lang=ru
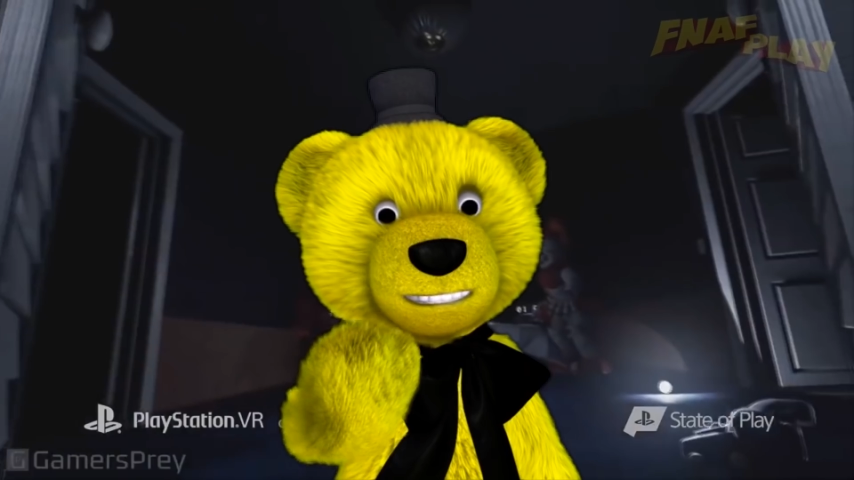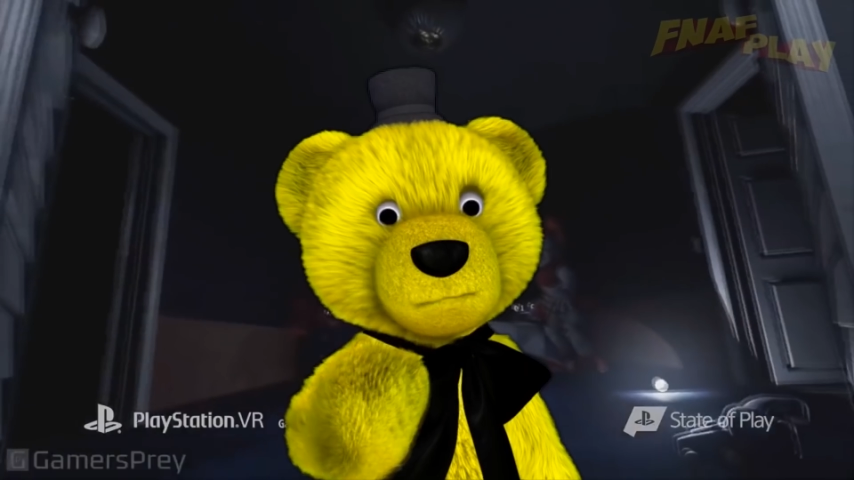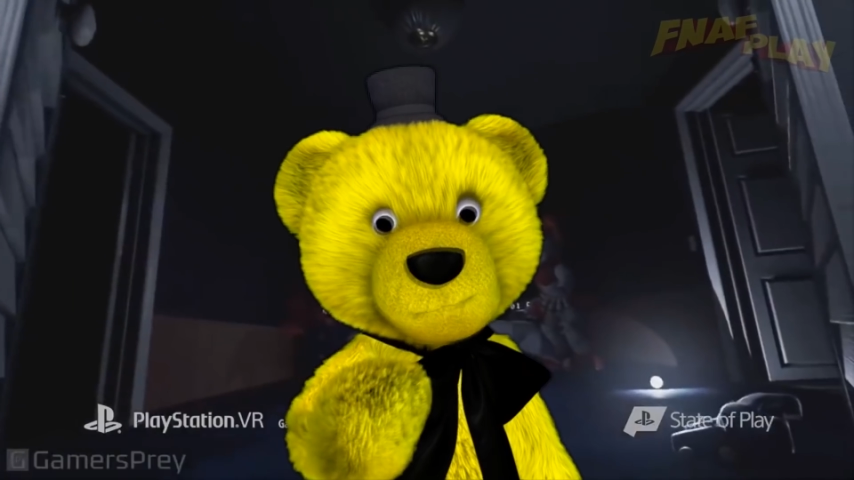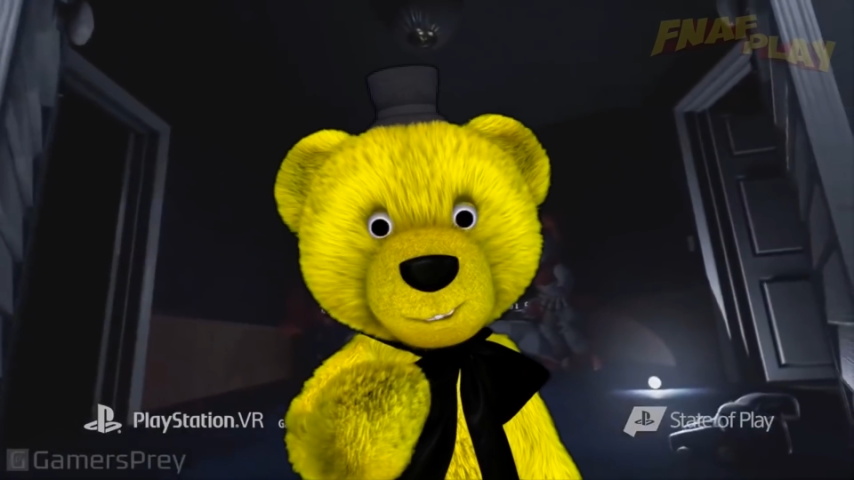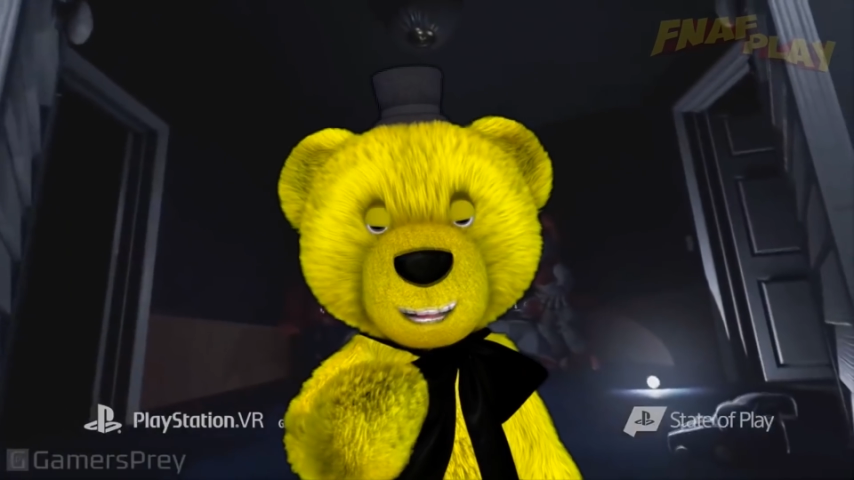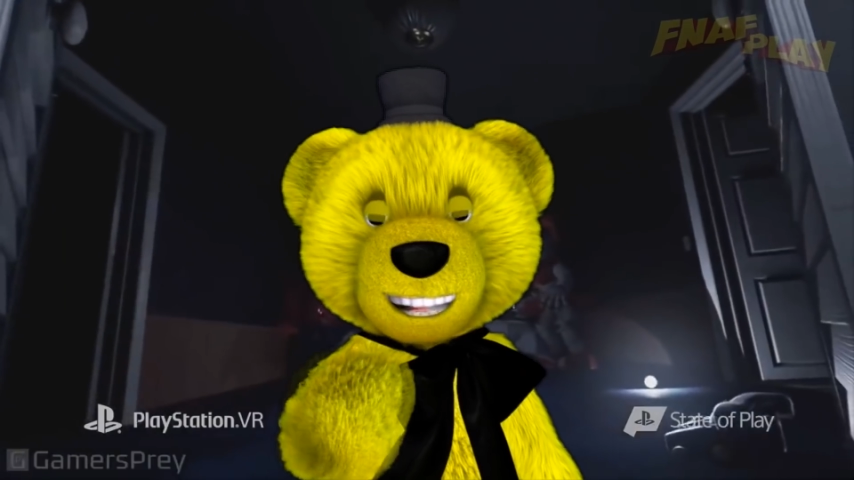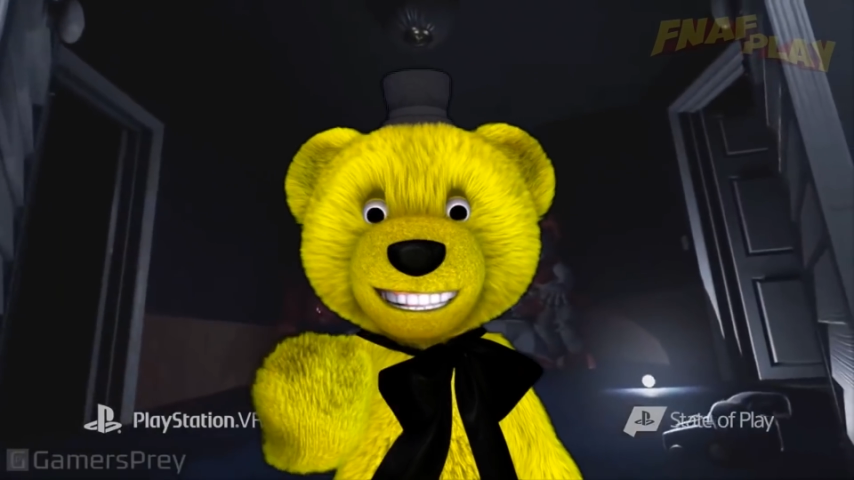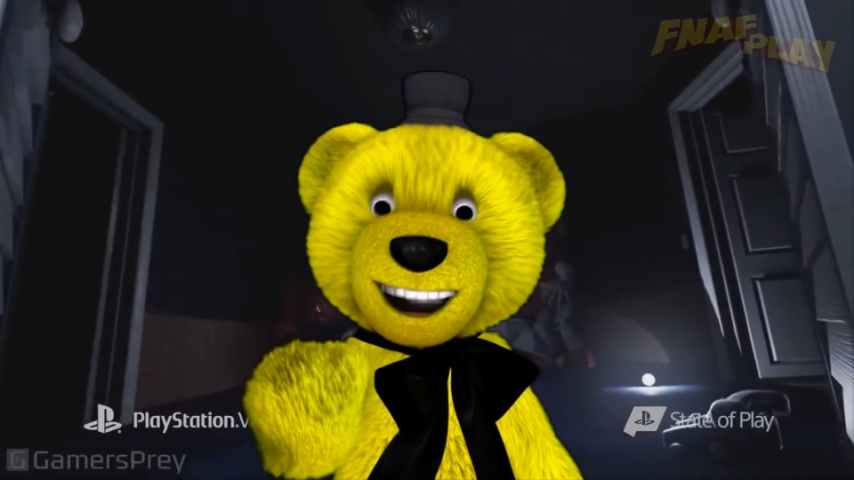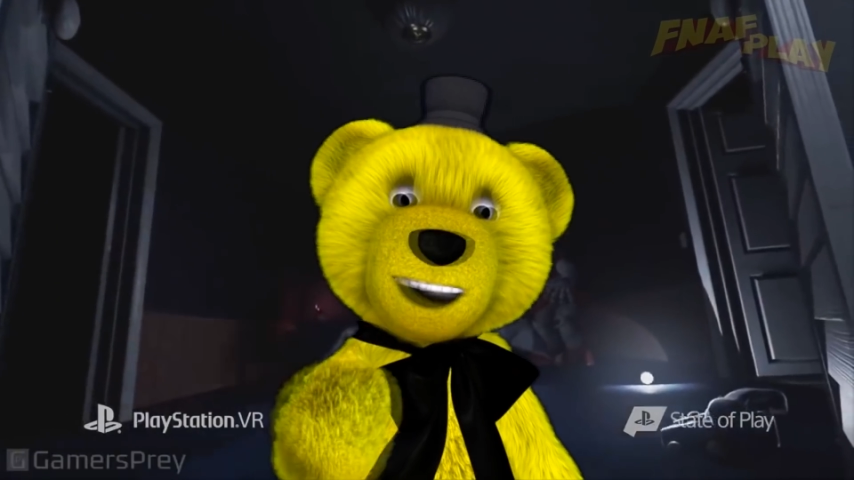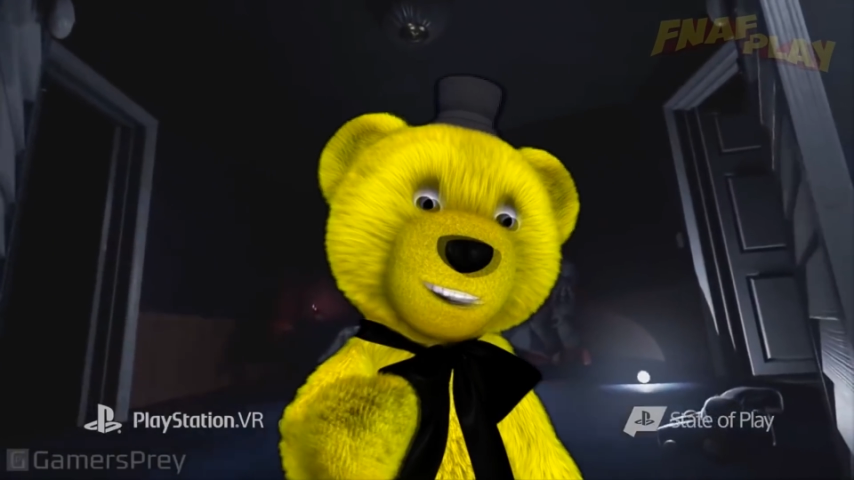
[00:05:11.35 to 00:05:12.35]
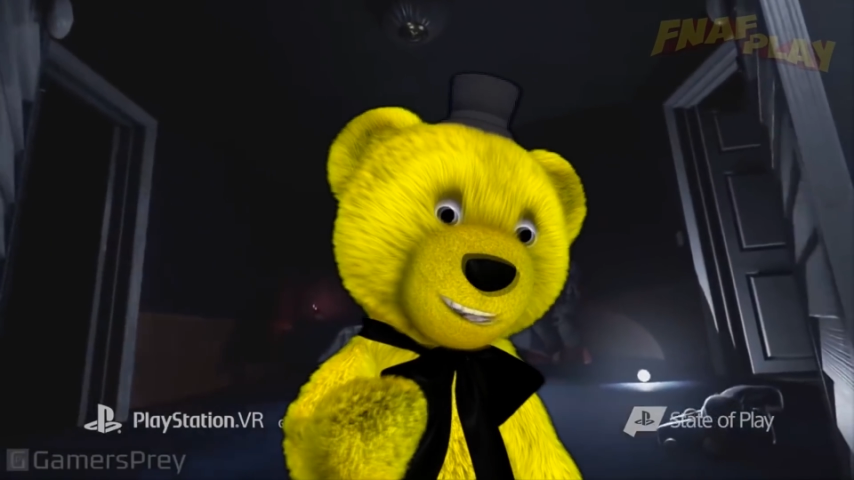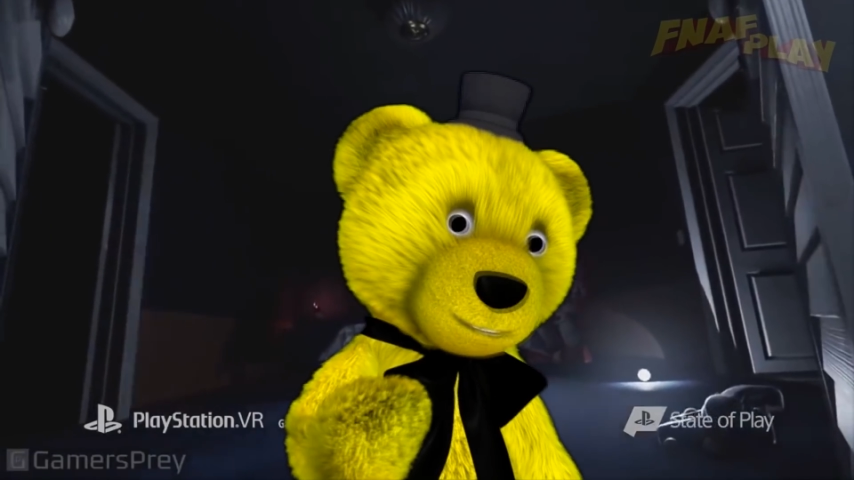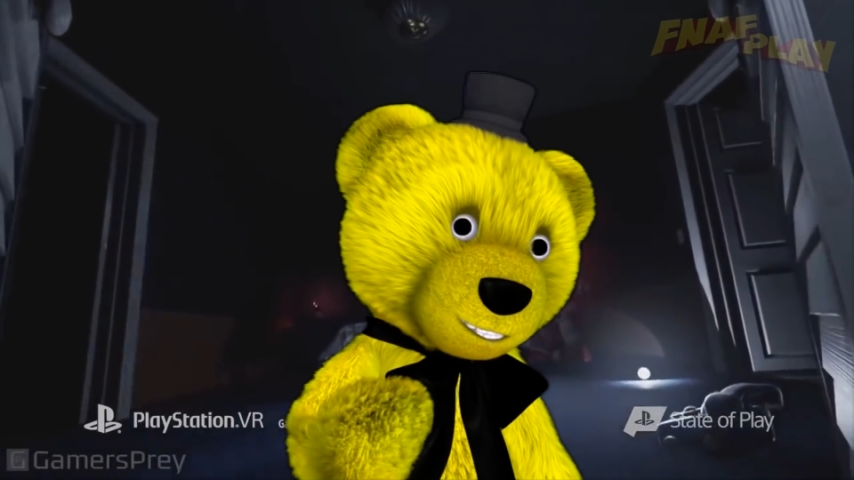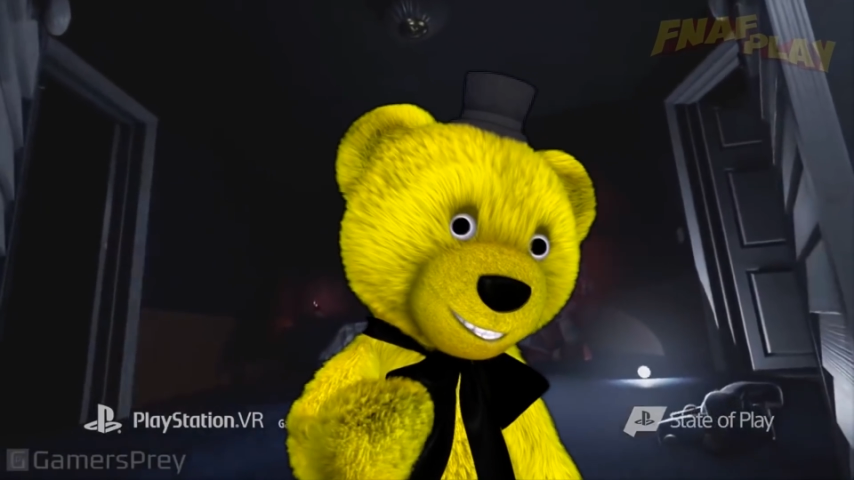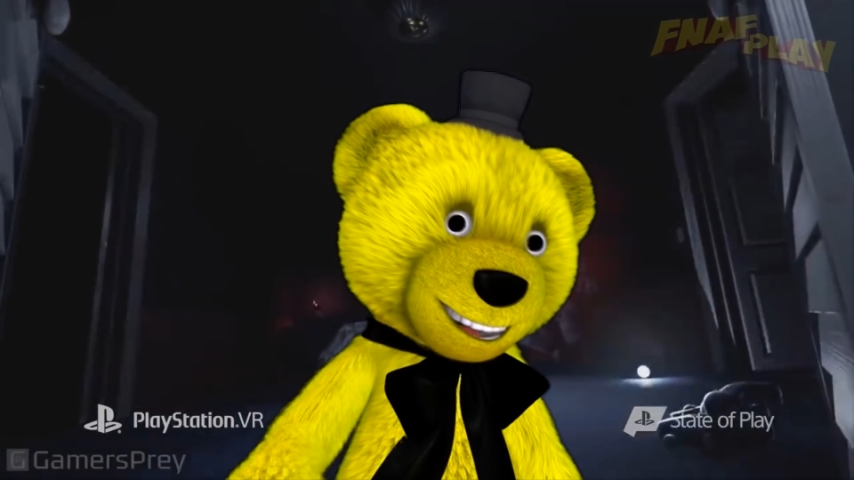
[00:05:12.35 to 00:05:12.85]
8 VR на моем
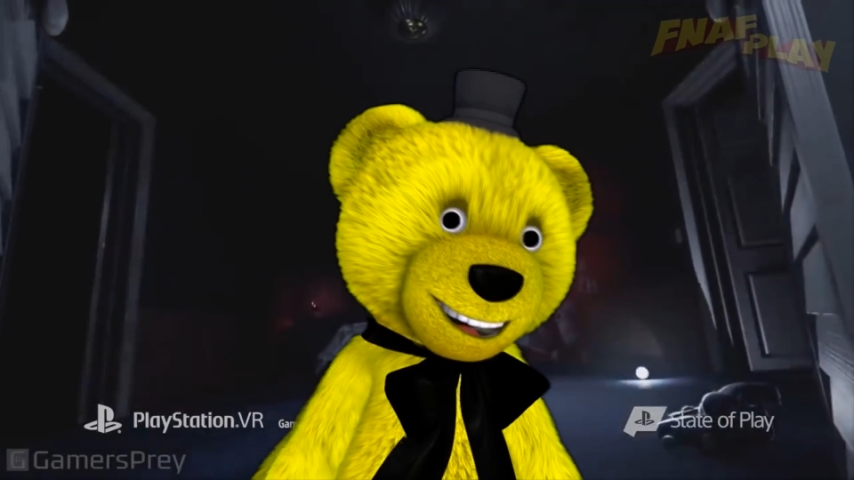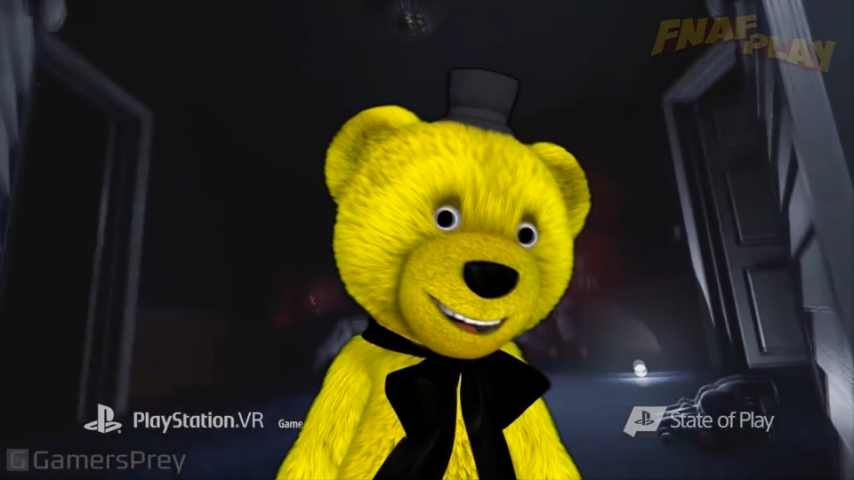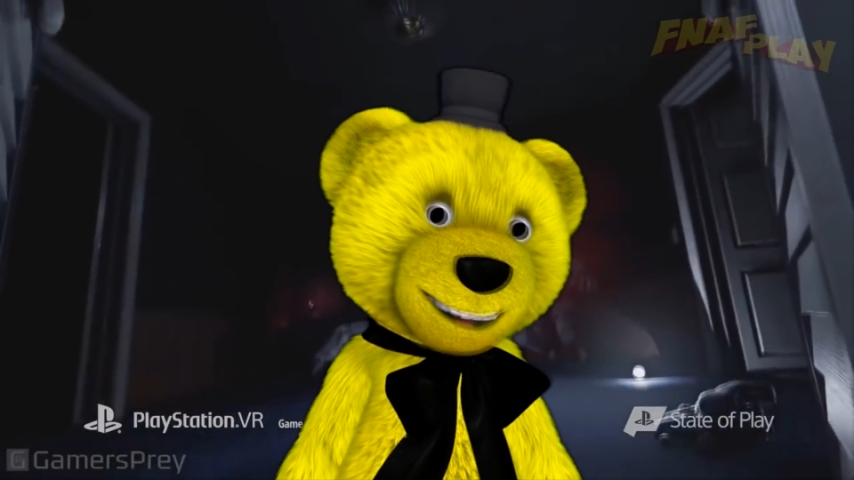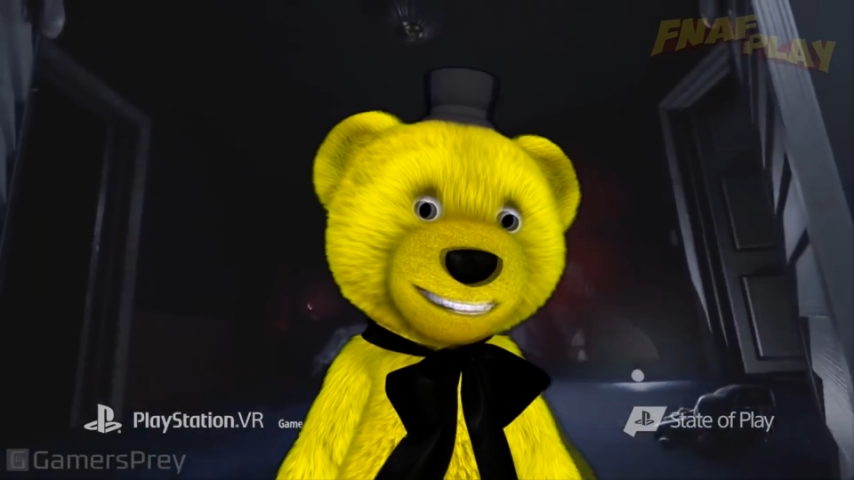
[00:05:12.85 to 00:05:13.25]
канале,